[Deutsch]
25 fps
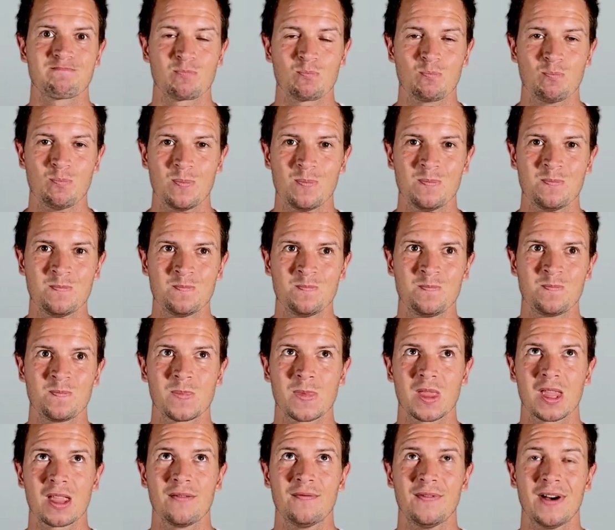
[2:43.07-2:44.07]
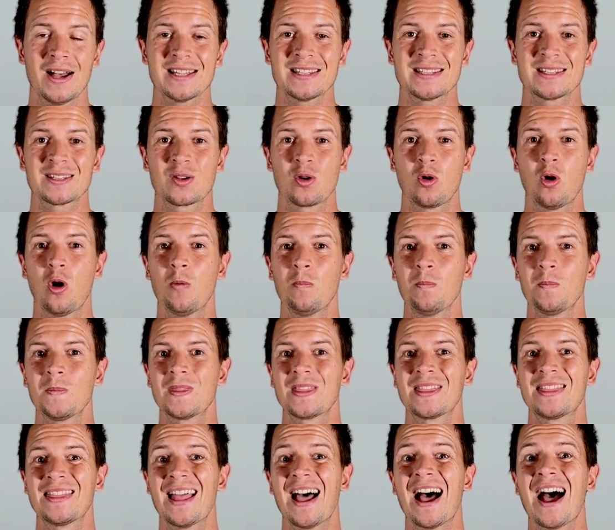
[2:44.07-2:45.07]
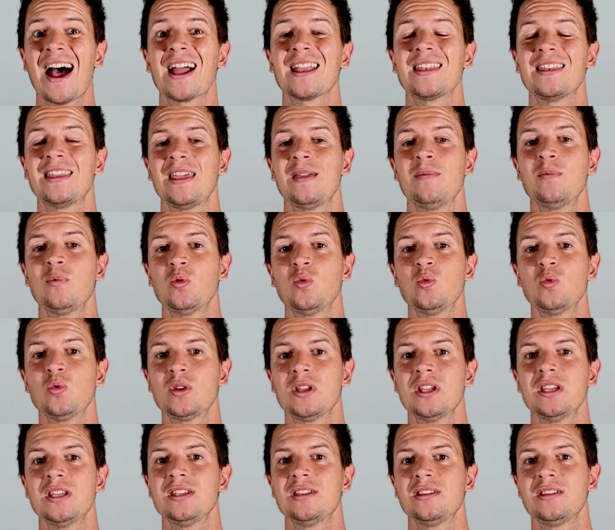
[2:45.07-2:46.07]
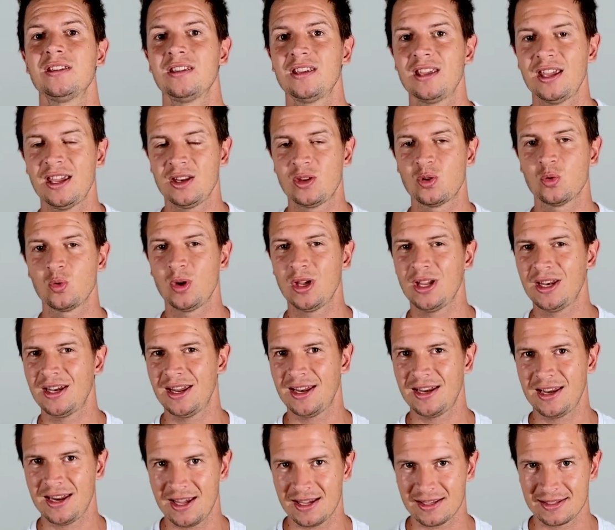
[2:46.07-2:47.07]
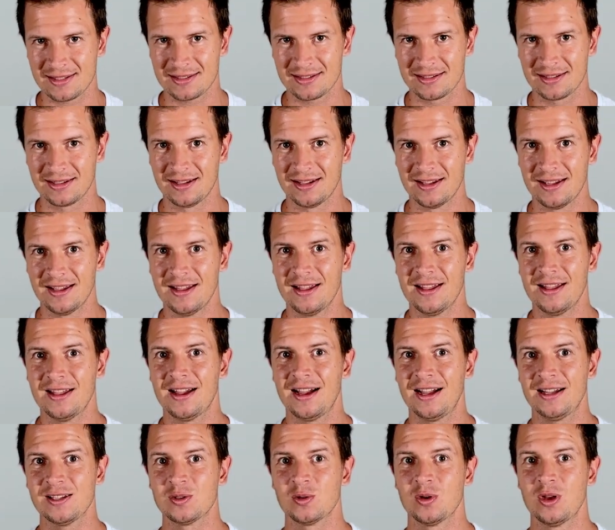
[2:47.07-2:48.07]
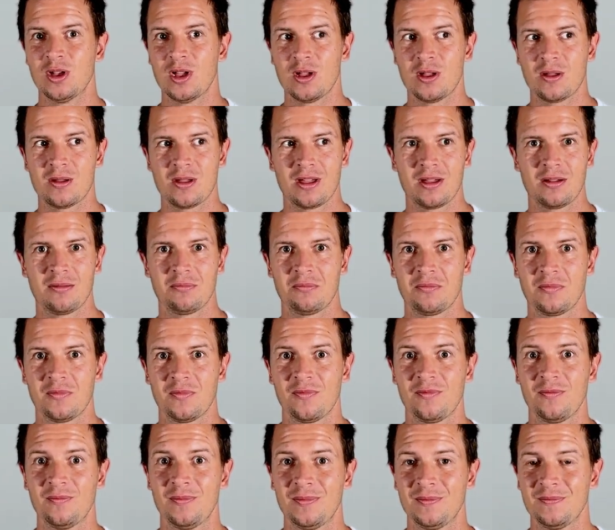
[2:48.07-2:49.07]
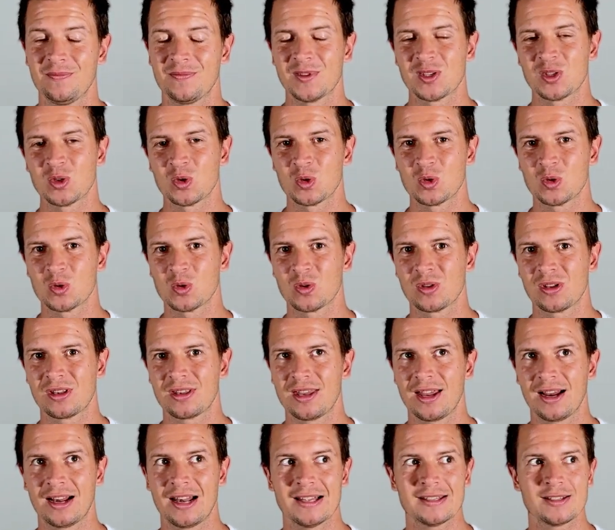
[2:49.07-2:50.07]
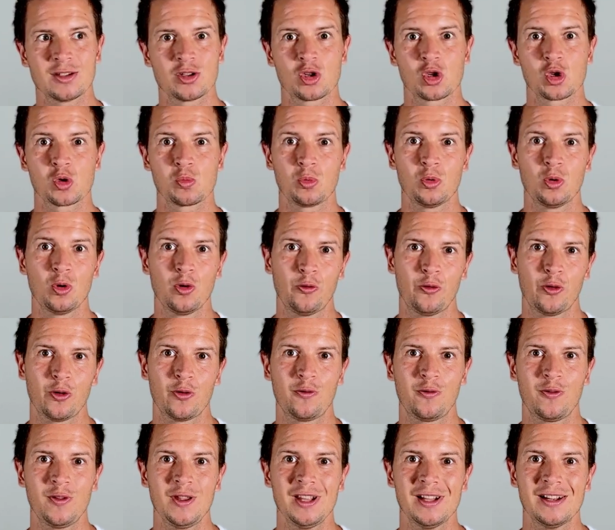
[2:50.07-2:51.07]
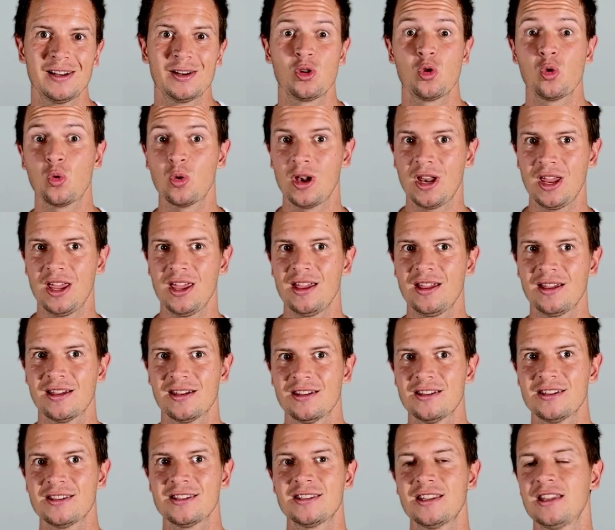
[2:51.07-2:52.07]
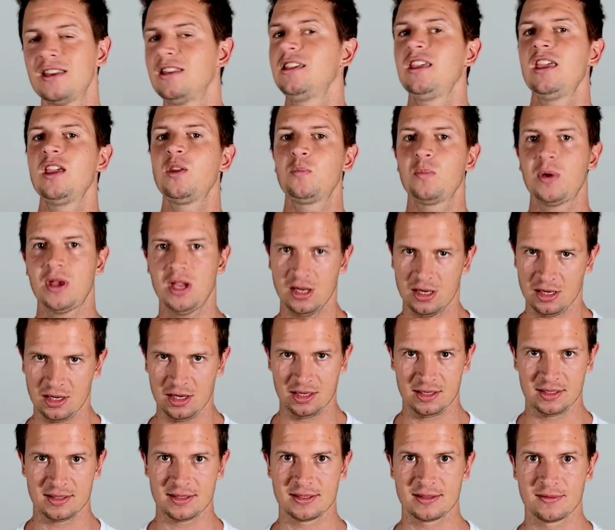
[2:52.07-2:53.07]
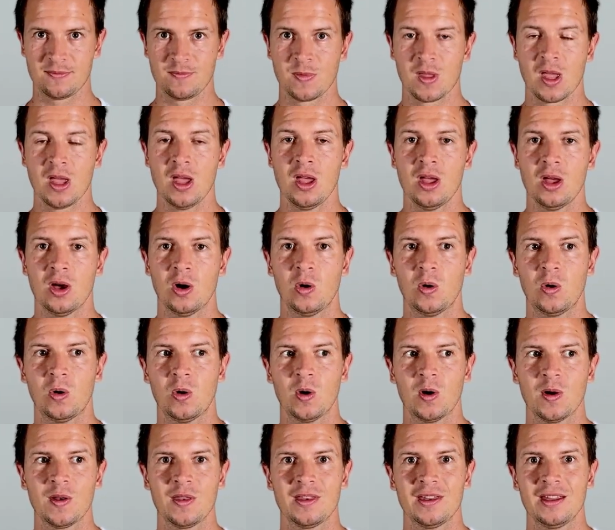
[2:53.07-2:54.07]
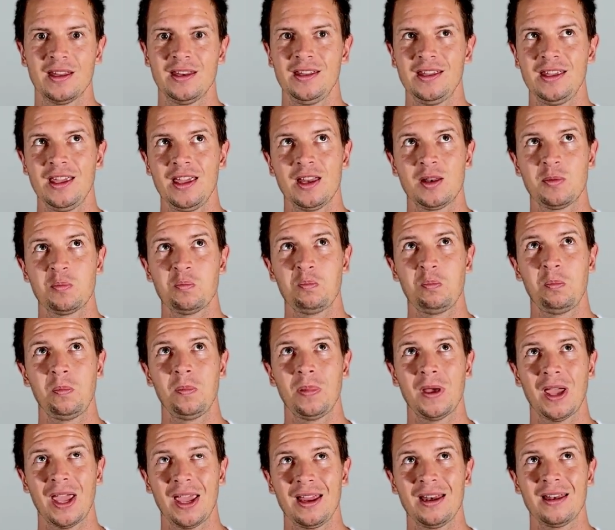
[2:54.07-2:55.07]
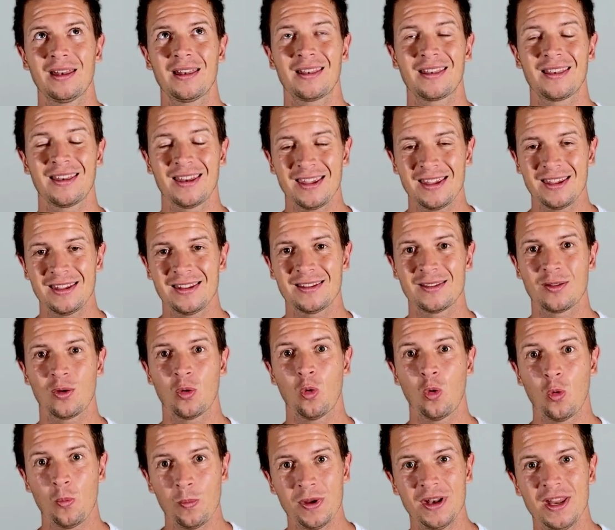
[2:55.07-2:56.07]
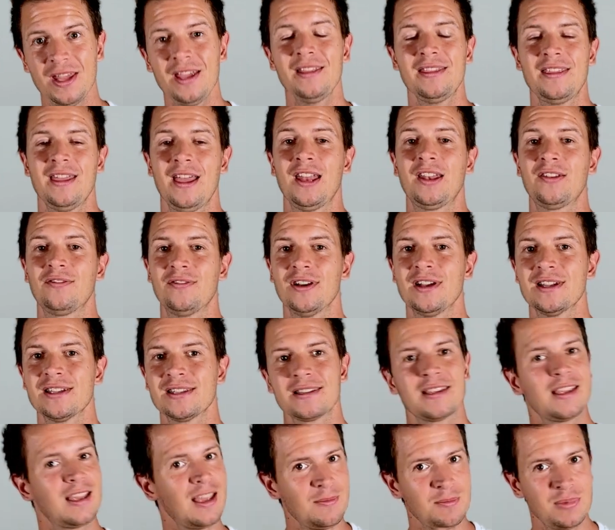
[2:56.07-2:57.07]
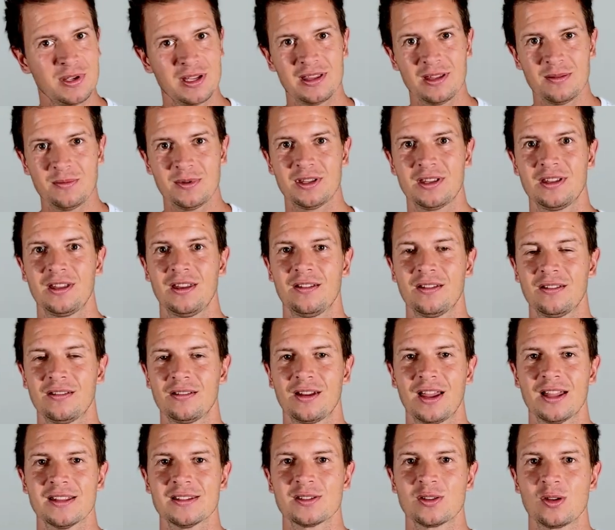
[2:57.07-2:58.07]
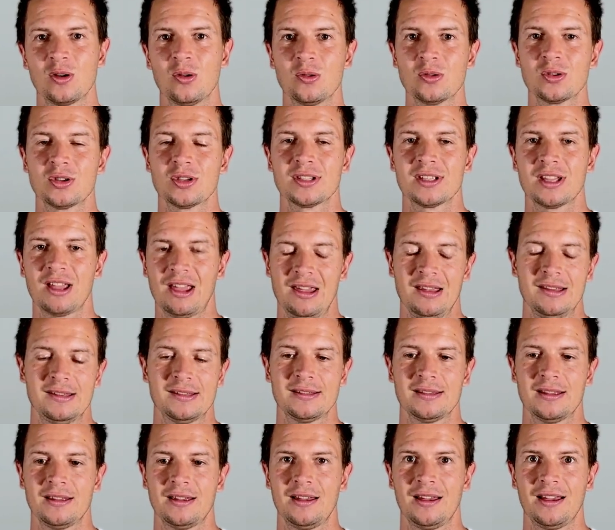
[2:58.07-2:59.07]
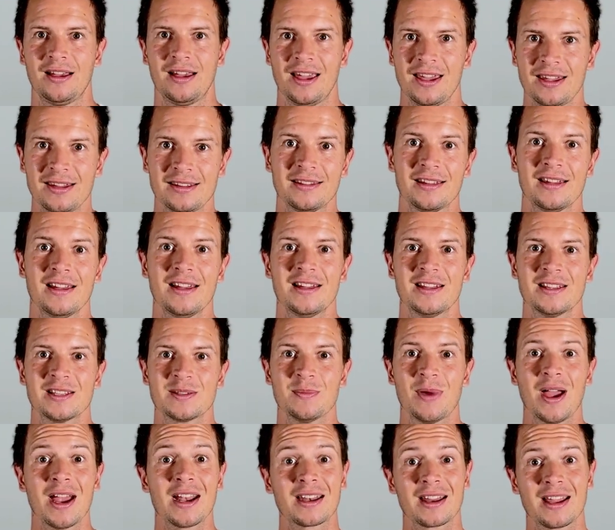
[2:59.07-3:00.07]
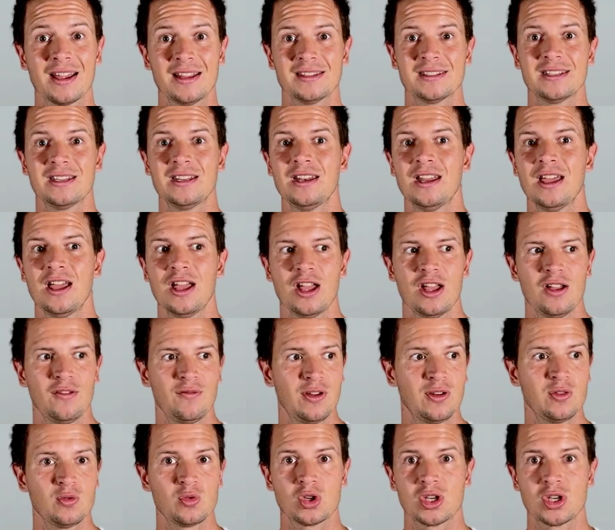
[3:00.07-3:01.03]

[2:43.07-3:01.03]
mh, hm, was kommt, nachdem du dich ketogen ernährst? Also ähm, so, so der klassische Spruch von vielen Kollegen ist, eine Diät bringt nichts. Und eine Diät bringt nicht unbedingt etwas, gebe ich nämlich den ganzen Coaches rechts, äh, recht. Es macht keinen Sinn, wenn du